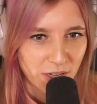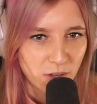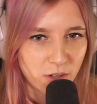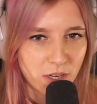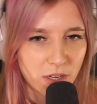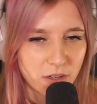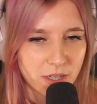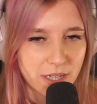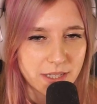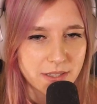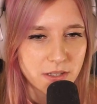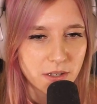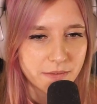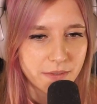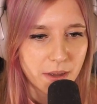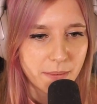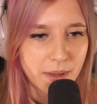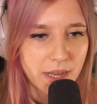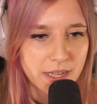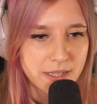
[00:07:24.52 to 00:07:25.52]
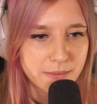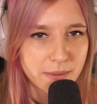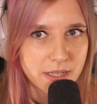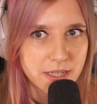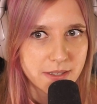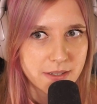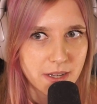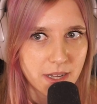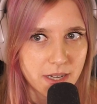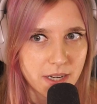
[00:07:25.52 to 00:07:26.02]
Okay, und jetzt sollten wir aber erstmal
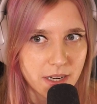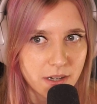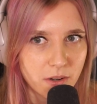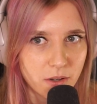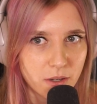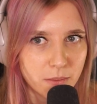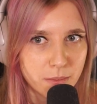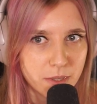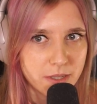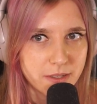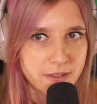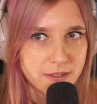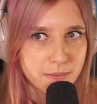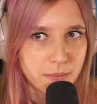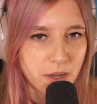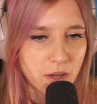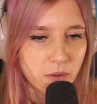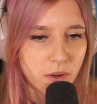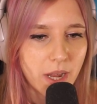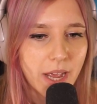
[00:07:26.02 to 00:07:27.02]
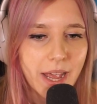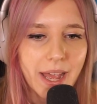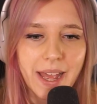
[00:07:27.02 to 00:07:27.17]
diese anderen Eumels bauen.